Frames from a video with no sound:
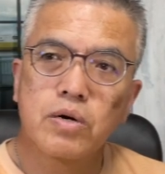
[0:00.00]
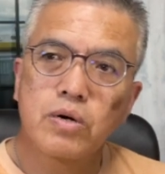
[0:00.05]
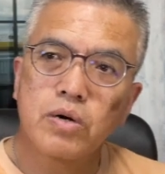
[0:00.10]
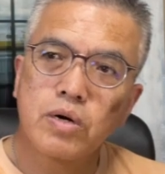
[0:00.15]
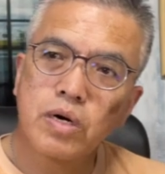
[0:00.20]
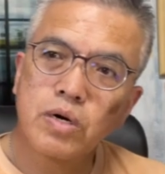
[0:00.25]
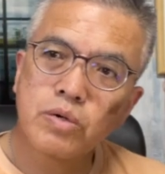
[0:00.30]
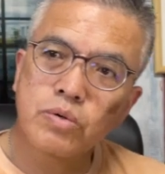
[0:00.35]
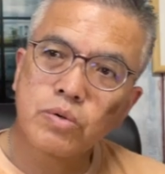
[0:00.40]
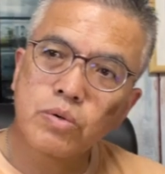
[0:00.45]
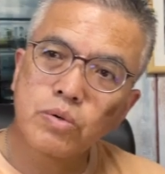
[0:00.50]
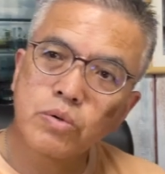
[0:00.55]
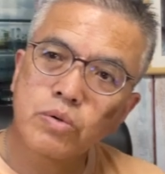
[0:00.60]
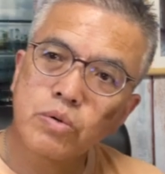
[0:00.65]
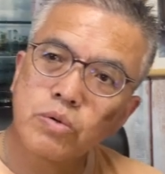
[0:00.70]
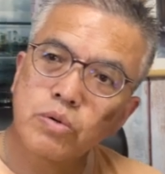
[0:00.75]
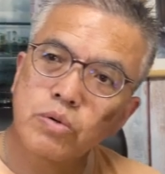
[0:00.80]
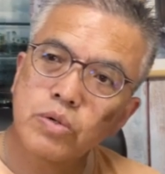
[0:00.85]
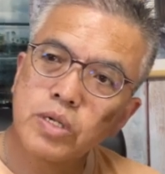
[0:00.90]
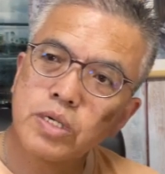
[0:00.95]
こ
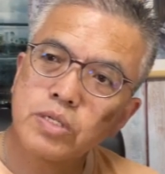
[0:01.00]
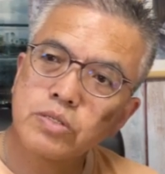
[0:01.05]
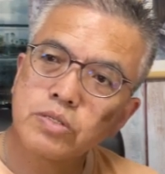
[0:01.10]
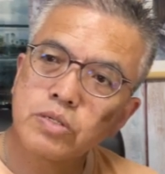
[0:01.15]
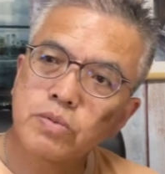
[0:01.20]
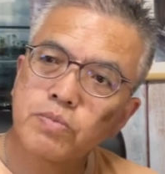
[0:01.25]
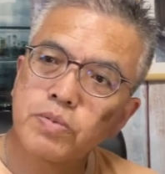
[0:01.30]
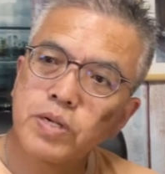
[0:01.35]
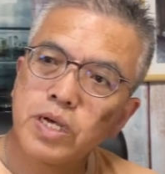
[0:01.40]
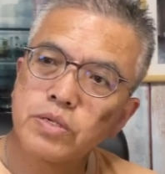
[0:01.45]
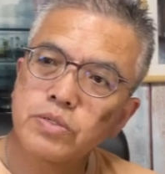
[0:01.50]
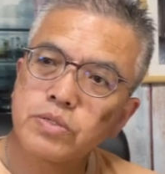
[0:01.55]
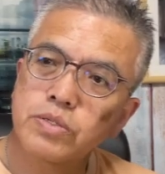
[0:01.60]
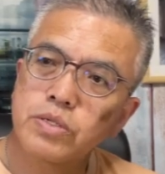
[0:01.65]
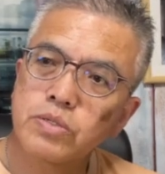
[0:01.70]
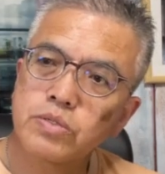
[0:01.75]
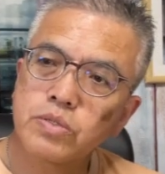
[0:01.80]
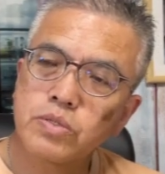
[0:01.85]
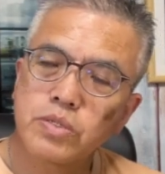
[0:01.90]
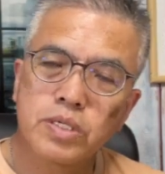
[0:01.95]
のレンズの
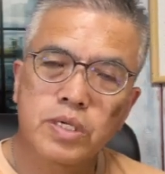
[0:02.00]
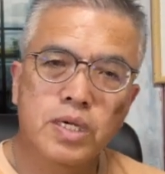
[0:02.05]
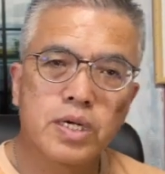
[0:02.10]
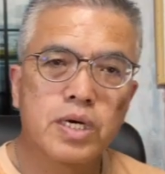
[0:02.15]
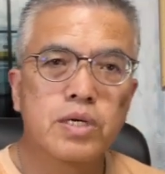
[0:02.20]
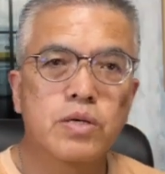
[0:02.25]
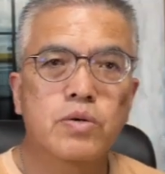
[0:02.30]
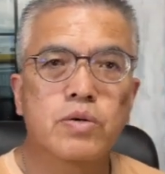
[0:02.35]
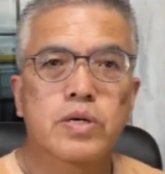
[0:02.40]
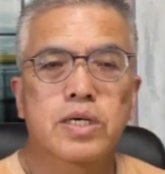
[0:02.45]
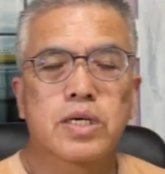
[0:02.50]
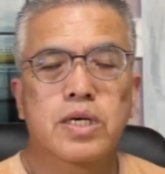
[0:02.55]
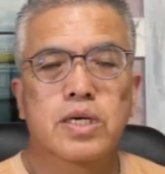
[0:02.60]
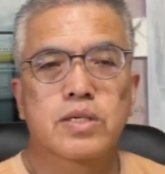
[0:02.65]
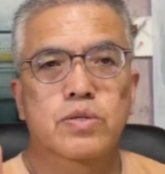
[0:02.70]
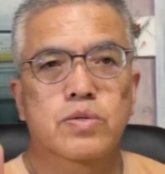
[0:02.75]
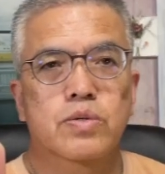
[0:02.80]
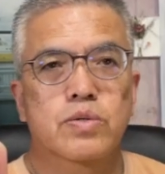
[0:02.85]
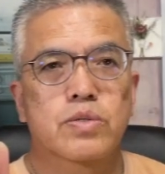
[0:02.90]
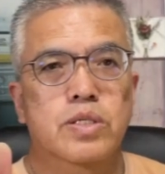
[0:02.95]
プライスリストじゃないような気が
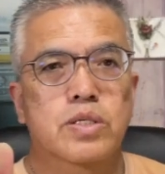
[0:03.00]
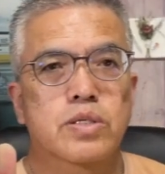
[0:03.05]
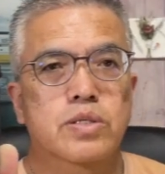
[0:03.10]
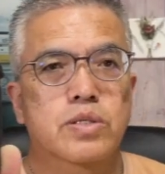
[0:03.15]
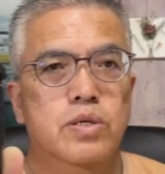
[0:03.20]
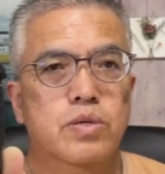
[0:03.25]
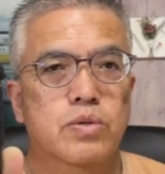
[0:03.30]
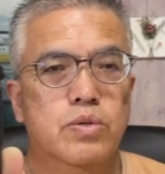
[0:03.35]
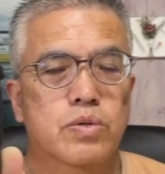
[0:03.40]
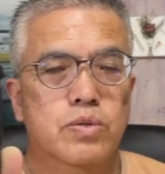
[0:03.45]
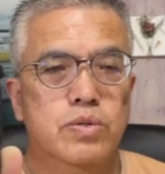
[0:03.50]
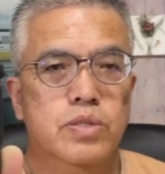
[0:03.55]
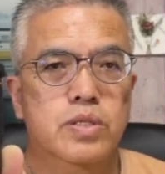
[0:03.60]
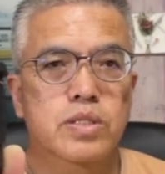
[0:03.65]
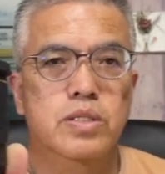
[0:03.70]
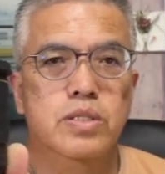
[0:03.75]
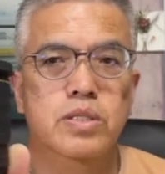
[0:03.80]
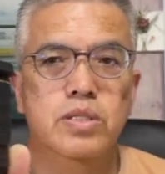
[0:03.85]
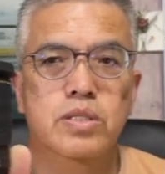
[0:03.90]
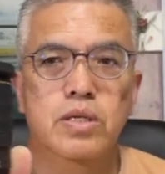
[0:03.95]
するんですけどっ
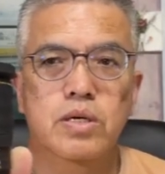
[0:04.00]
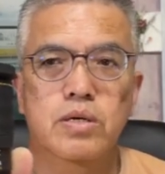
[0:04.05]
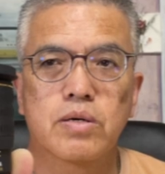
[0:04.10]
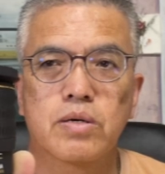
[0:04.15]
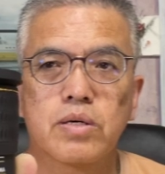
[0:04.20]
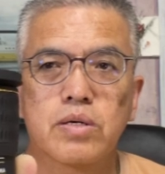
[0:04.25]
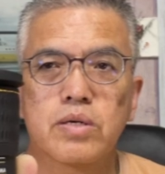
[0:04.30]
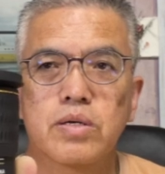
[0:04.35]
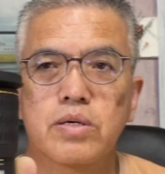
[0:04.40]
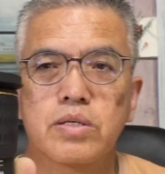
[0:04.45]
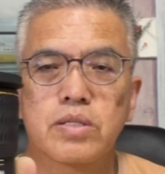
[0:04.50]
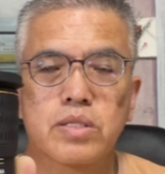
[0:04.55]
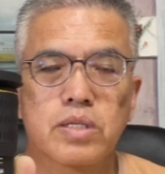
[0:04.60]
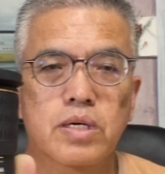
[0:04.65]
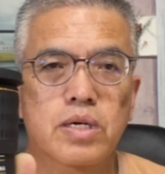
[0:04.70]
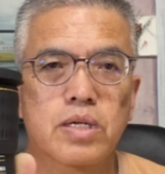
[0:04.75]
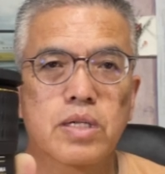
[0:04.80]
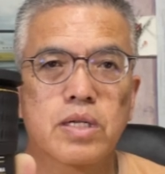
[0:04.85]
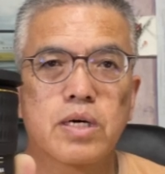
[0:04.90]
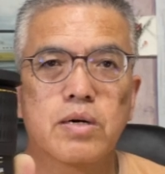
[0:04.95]
て言った
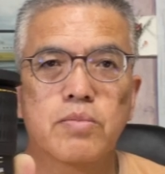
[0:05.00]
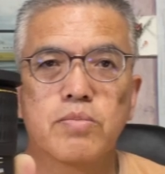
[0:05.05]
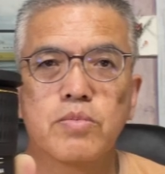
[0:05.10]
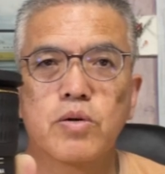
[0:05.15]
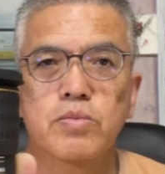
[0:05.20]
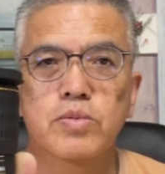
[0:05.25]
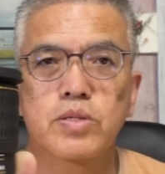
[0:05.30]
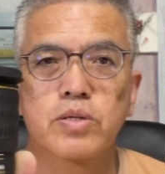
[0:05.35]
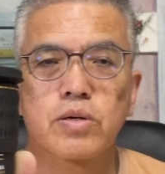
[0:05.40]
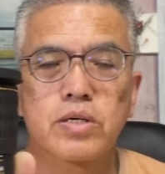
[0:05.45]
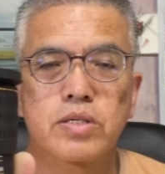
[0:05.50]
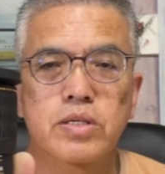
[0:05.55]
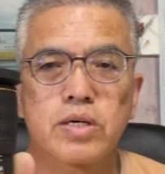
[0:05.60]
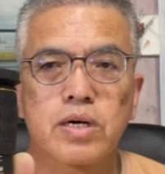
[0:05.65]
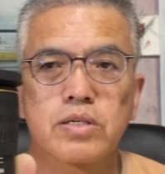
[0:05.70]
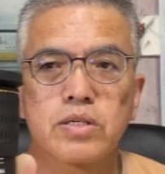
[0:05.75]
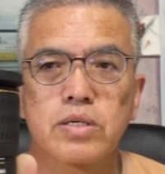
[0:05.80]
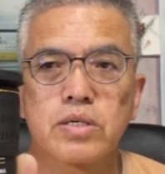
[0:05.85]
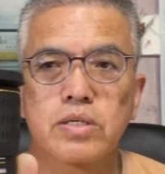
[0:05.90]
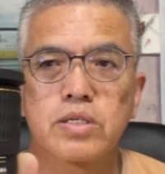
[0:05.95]
らね、お店の方
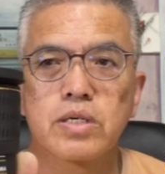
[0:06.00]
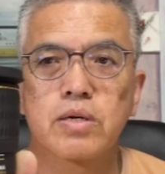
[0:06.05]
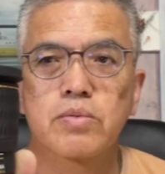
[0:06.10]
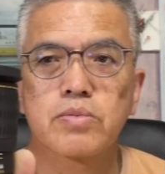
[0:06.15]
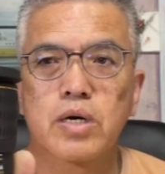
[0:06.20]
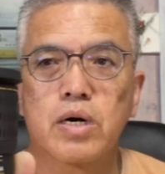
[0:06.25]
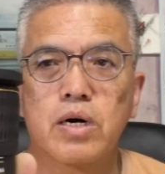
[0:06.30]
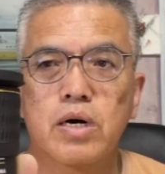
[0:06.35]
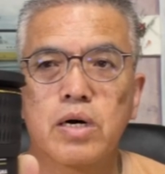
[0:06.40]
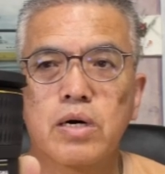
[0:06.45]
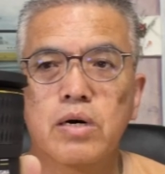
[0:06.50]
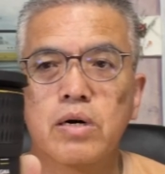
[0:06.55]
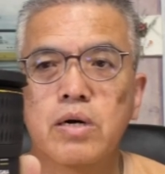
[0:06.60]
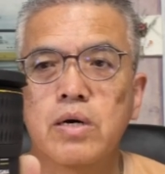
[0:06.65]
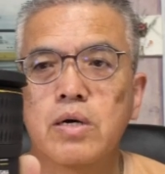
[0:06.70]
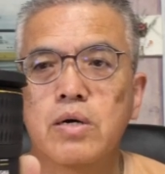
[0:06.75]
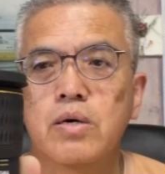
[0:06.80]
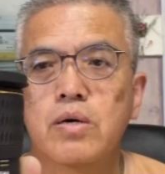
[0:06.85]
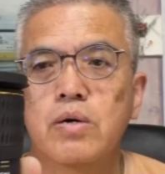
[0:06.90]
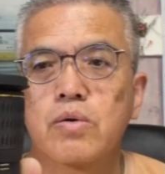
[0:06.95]
が調べたら「ああ
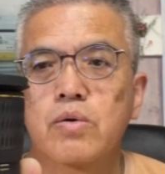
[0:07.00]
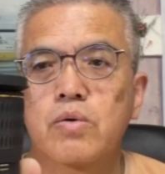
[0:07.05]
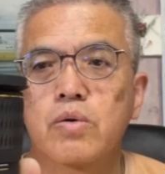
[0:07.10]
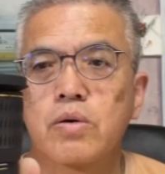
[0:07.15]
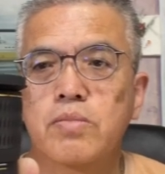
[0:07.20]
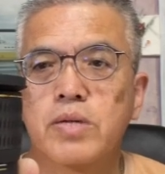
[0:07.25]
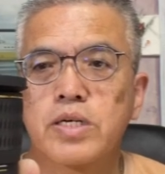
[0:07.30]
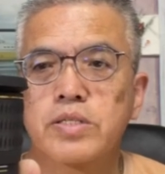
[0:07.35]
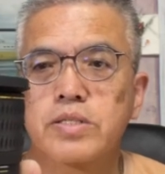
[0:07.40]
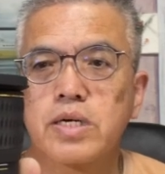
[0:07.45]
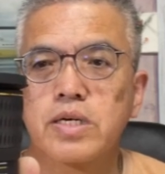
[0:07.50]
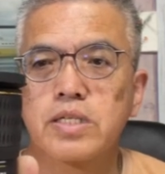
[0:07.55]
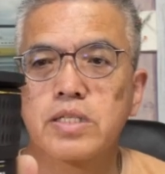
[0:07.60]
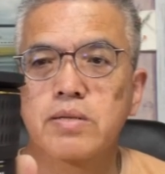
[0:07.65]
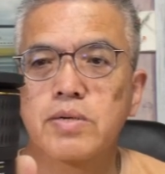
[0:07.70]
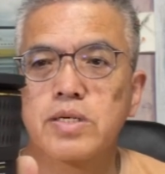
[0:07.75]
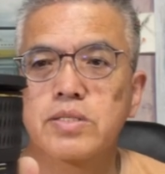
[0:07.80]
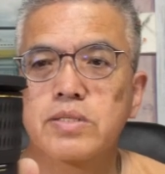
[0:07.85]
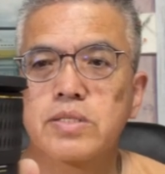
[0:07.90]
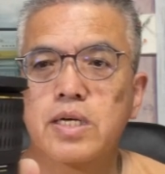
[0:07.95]
これ間違って
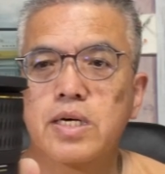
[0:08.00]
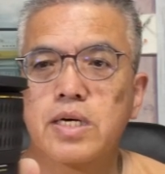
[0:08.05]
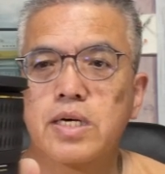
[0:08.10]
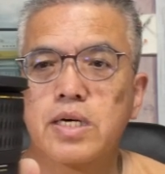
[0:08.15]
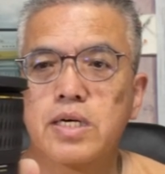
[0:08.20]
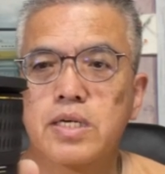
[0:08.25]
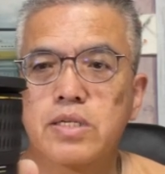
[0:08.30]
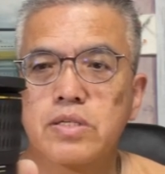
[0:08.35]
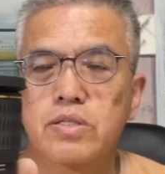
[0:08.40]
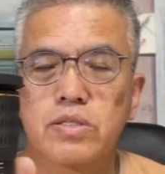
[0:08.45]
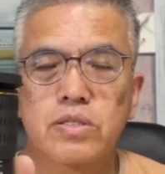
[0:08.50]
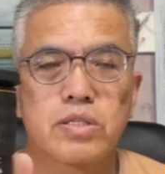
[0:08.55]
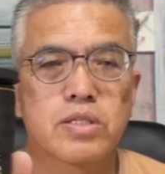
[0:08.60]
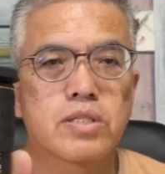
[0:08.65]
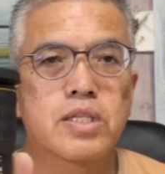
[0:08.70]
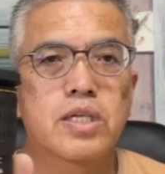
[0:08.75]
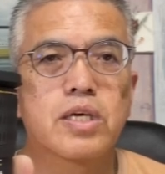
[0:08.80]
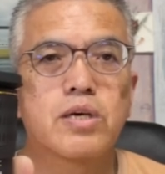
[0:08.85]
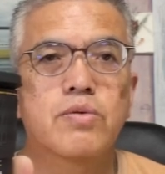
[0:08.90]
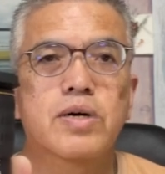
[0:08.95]
ます
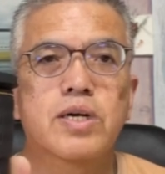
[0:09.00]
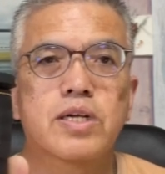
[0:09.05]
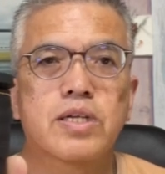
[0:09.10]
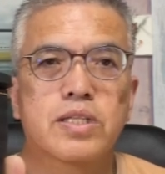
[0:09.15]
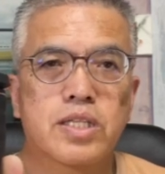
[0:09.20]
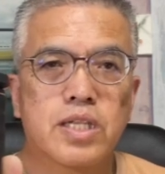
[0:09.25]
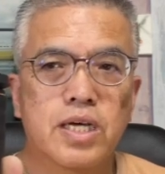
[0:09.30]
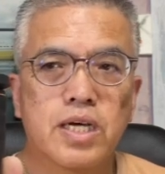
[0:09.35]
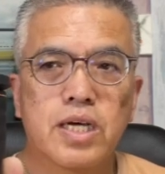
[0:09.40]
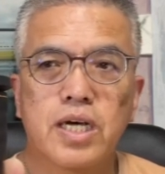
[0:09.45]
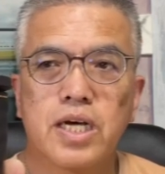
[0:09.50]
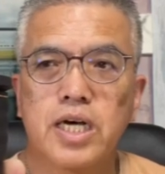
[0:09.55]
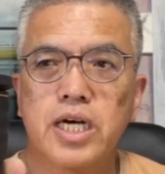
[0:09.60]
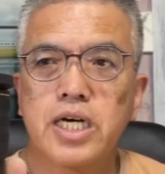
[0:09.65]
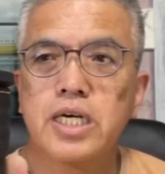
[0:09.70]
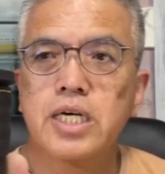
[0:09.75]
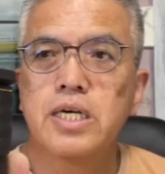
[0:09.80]
ね」って言われて、